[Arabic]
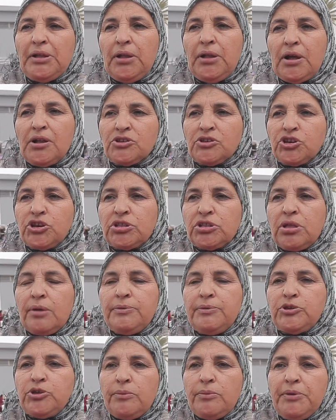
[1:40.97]
الانشطه
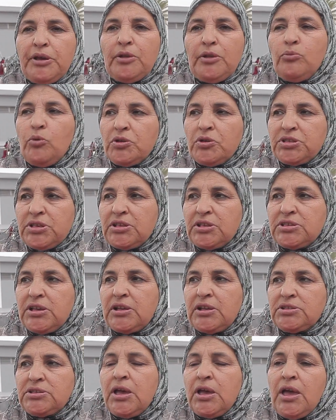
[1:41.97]
بجميع
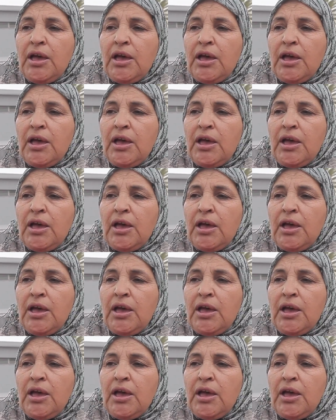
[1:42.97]
المؤسسات